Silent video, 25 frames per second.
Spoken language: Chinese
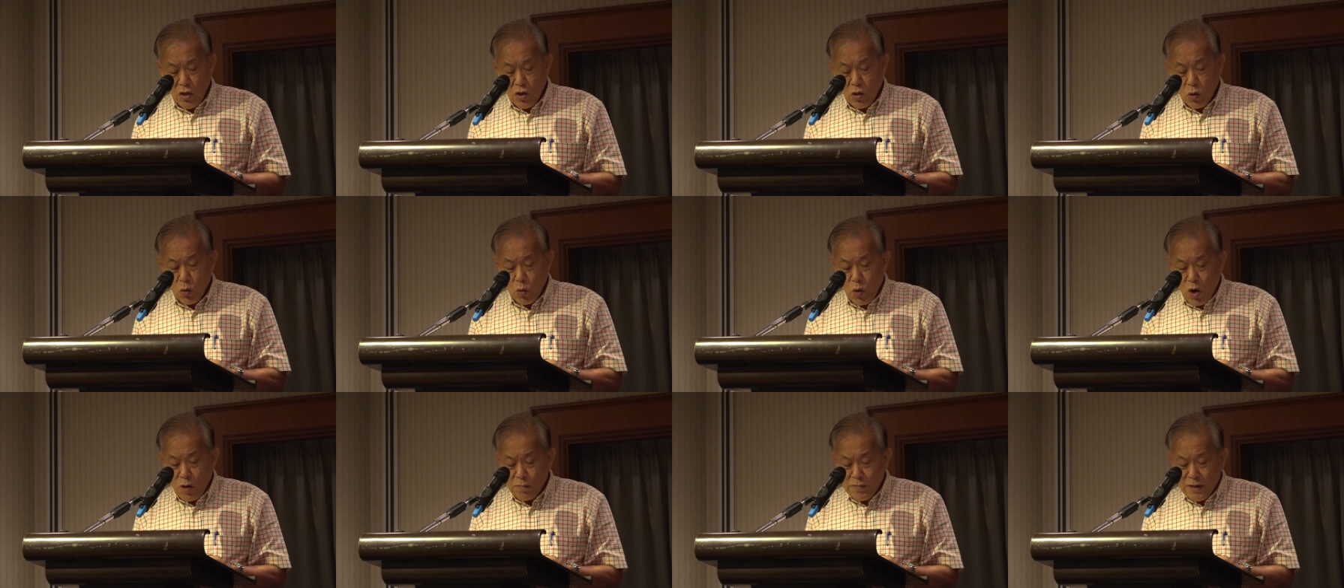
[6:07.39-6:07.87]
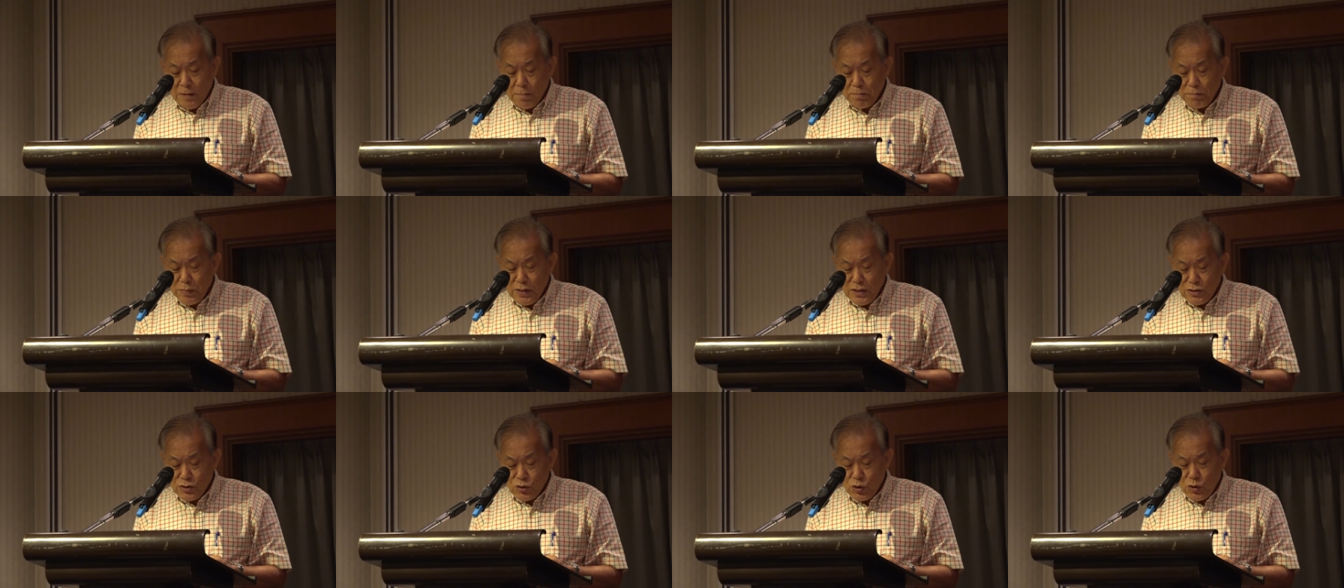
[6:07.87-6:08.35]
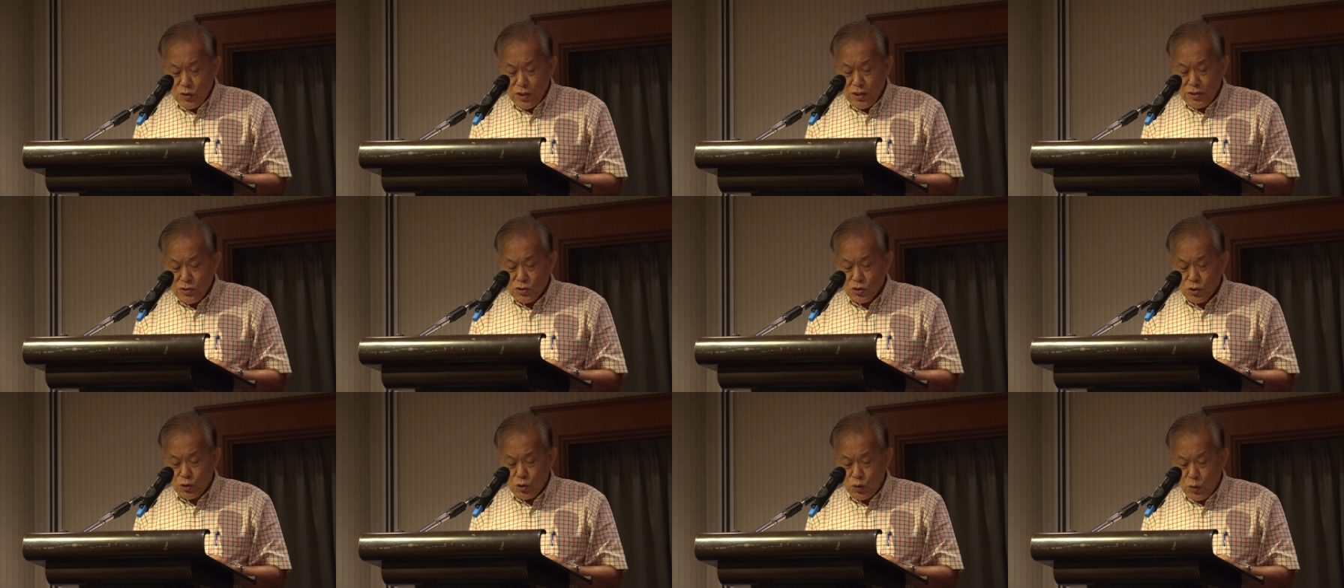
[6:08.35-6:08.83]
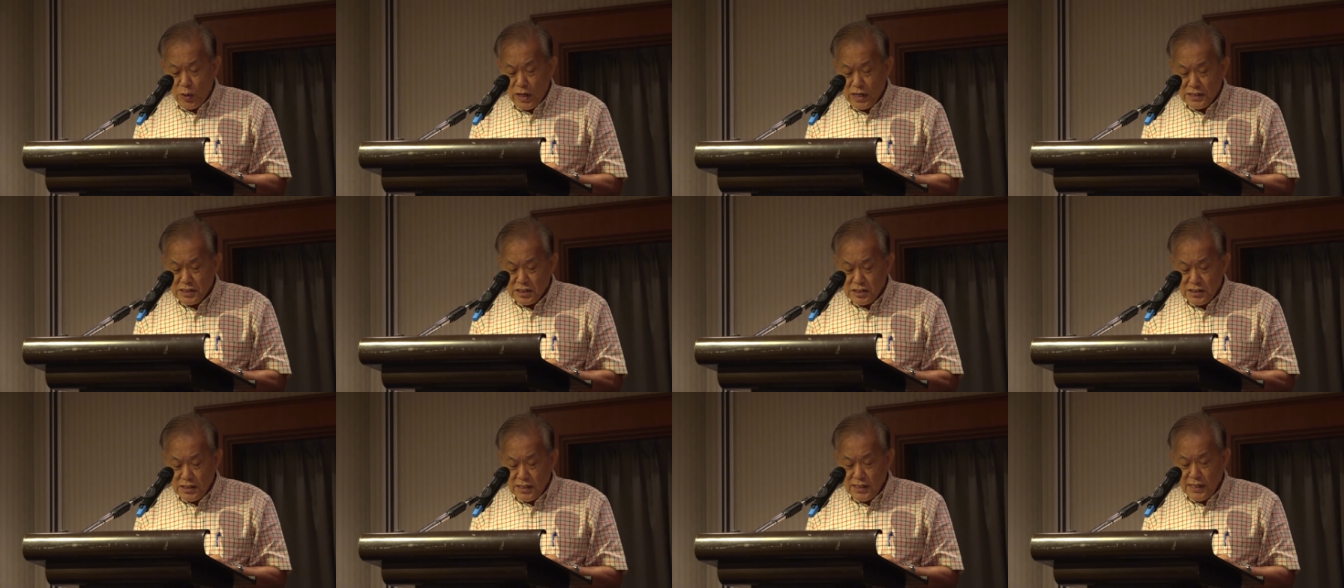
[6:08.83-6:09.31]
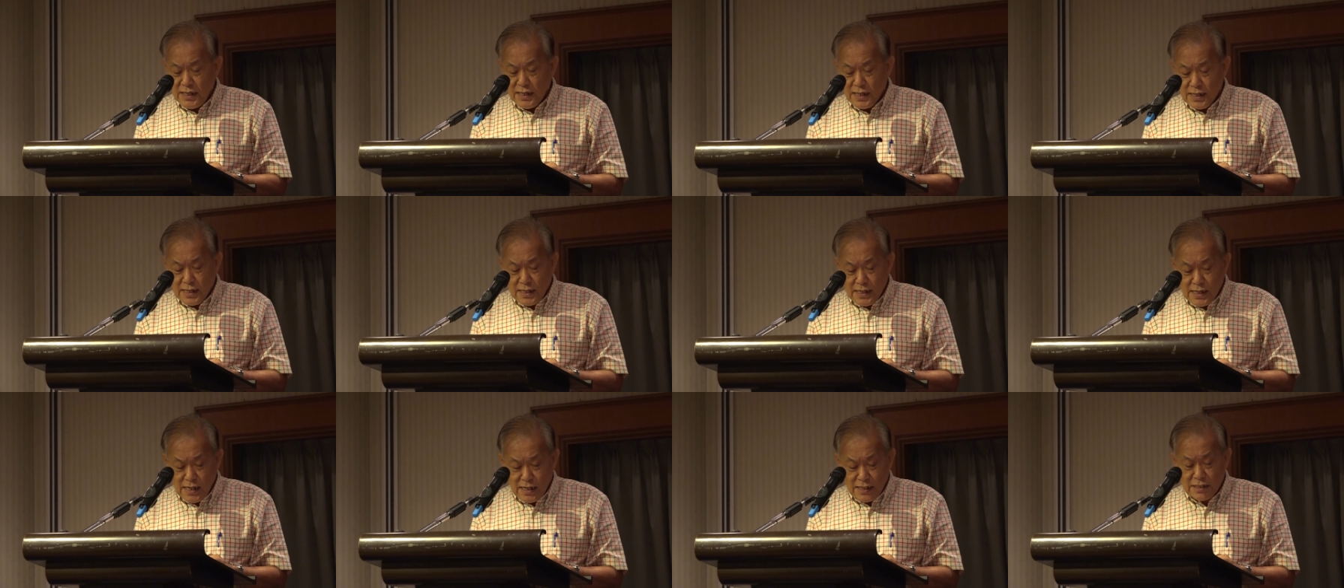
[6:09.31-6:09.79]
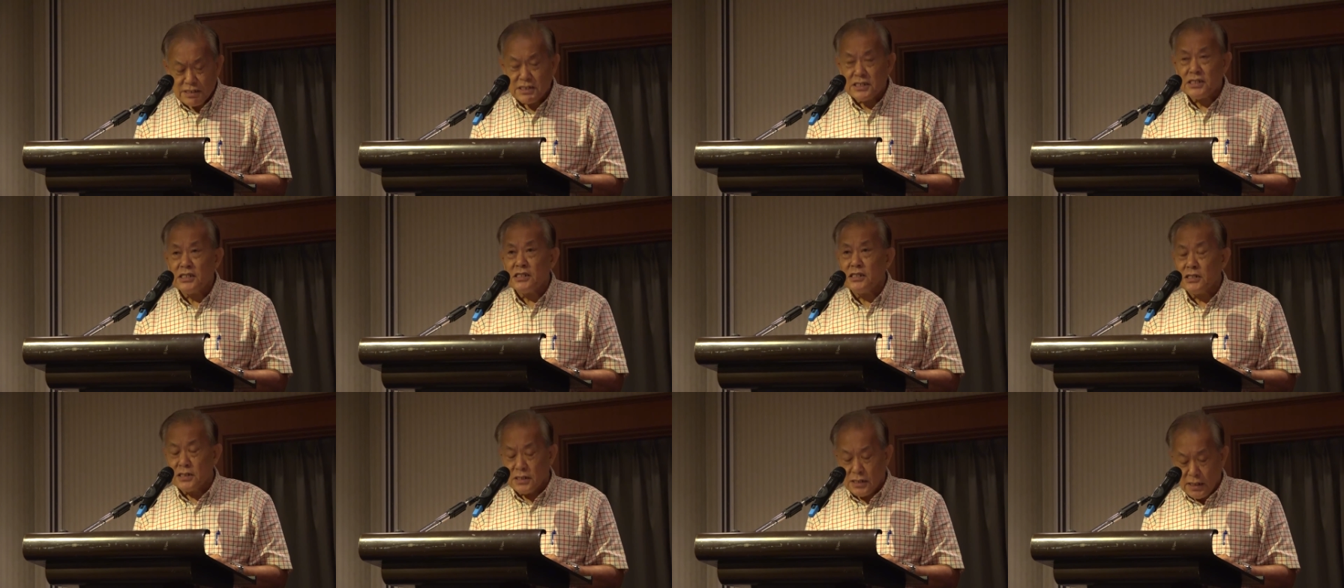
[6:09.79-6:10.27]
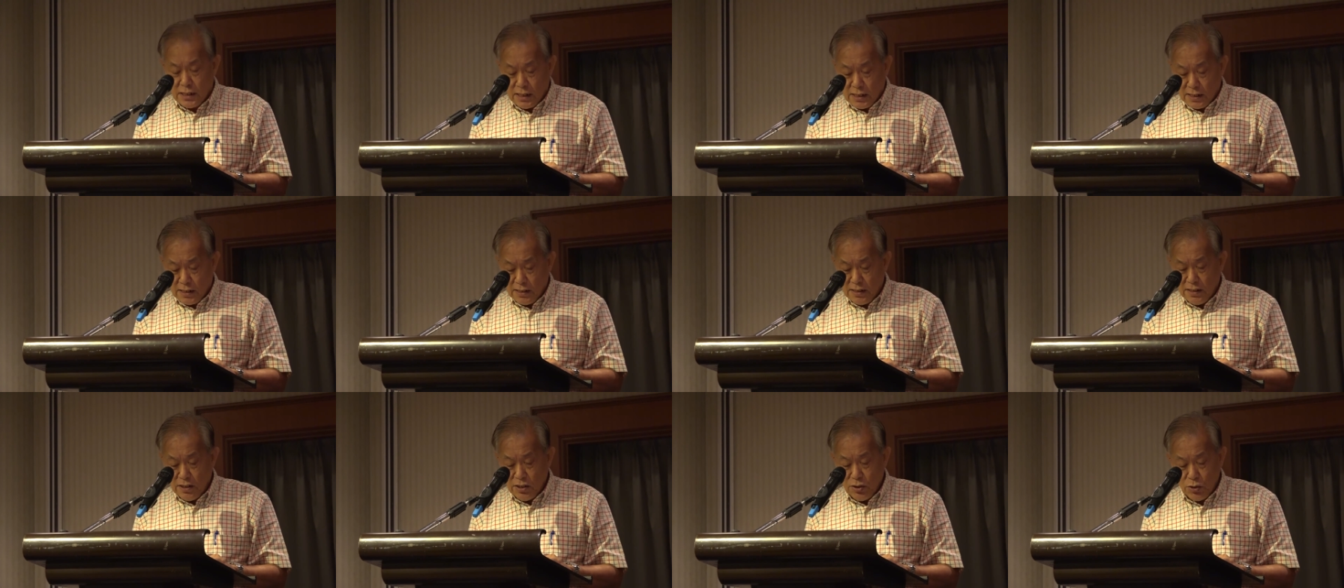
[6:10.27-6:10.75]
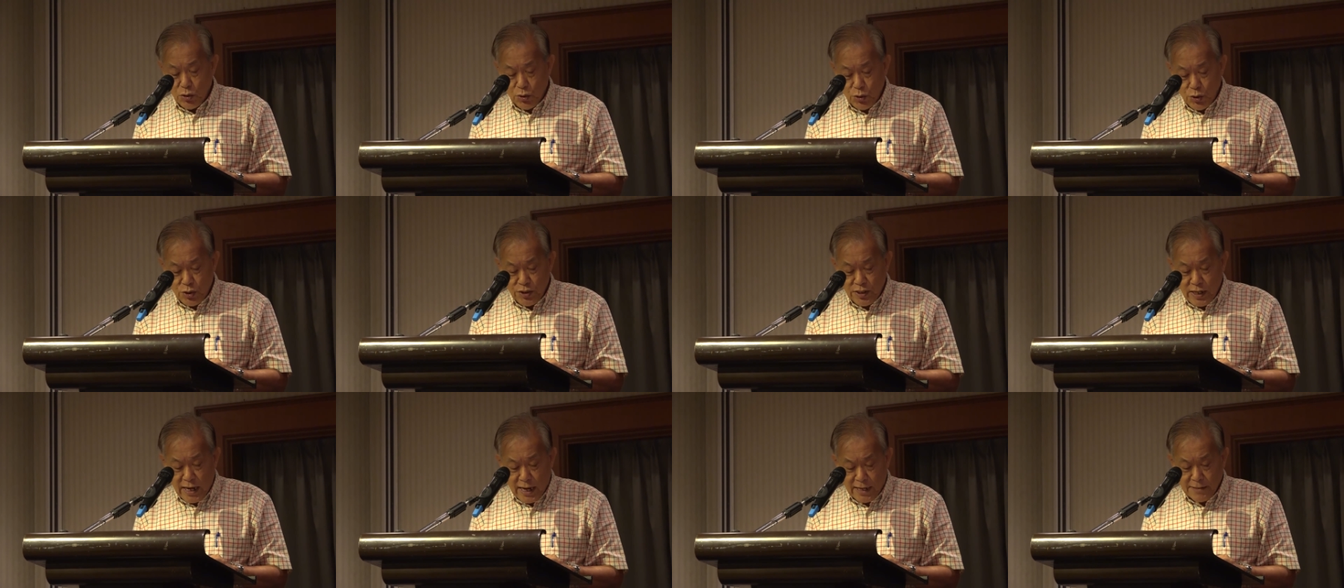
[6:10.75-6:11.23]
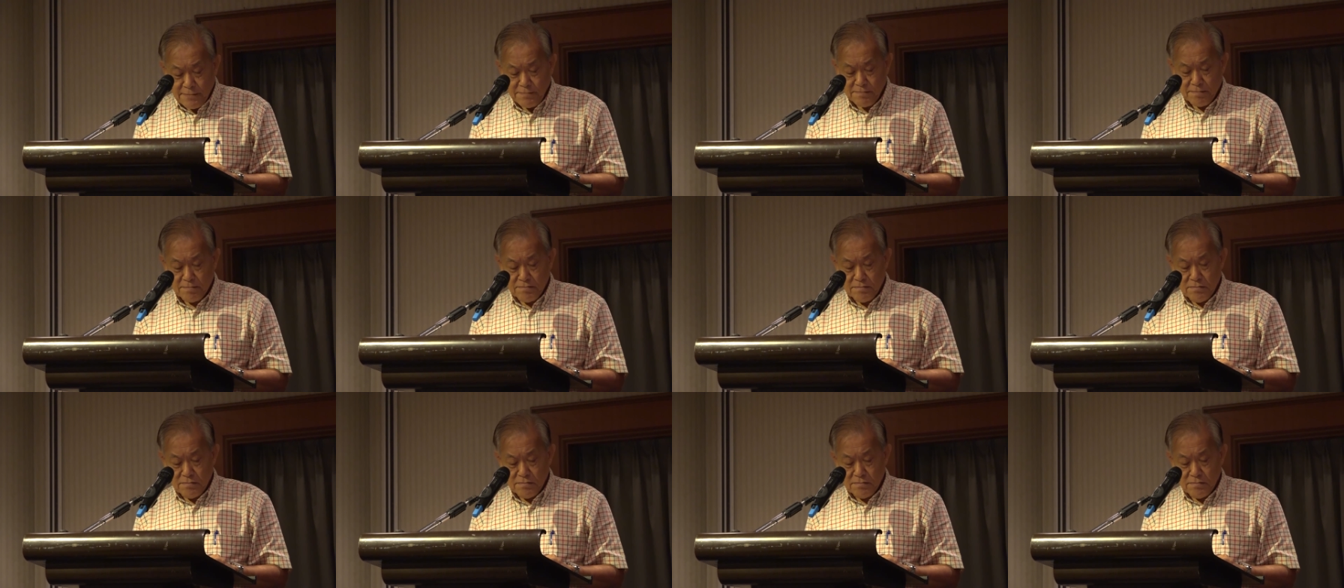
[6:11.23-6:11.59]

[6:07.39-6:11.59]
我们必须学习各自的语言，